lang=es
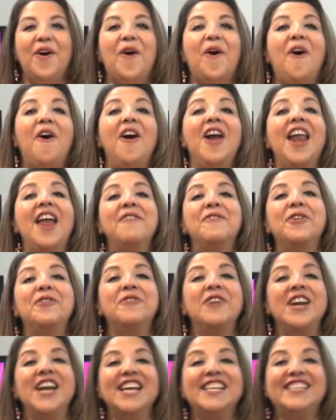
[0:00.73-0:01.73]
Hola, muy
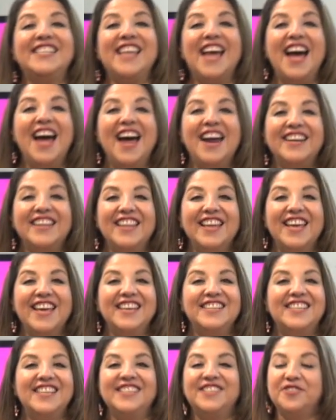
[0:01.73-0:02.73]
buenas
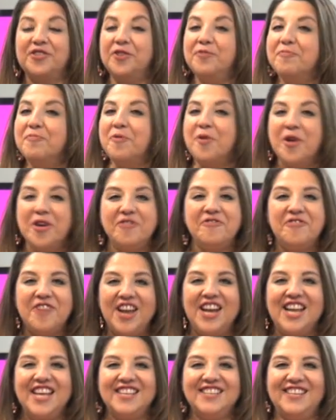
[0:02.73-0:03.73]
tardes. Estoy muy
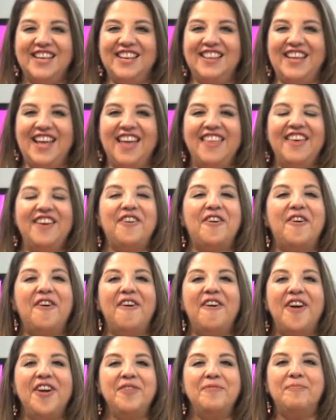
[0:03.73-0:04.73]
feliz el día de
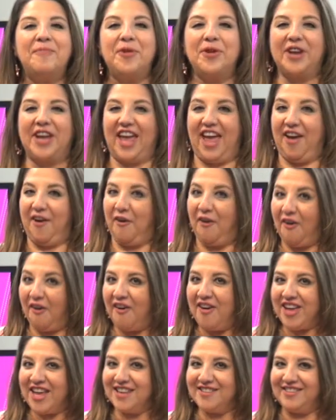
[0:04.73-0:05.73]
hoy porque
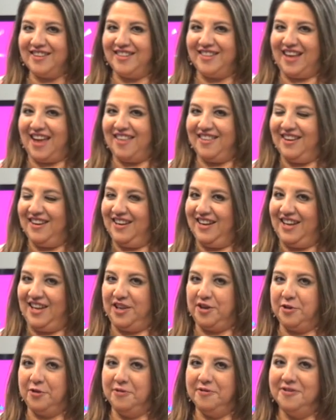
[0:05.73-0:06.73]
hoy es el Día del
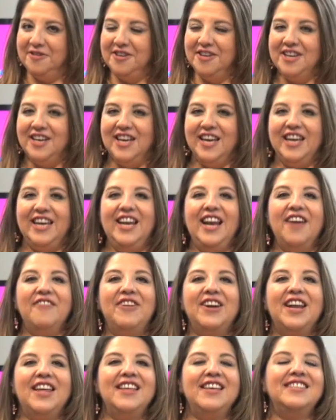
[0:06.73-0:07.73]
Niño. Y la
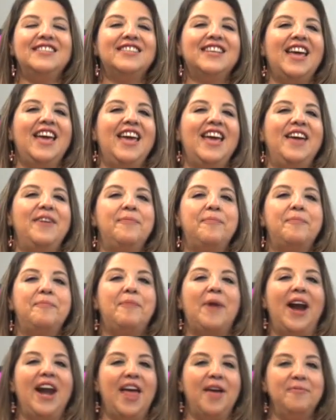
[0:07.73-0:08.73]
verdad es que
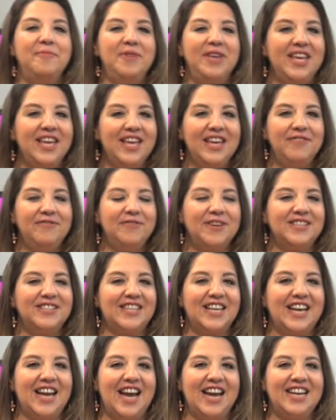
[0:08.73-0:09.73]
para mí
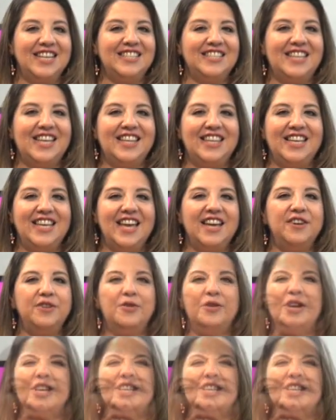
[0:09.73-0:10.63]
festejar este día no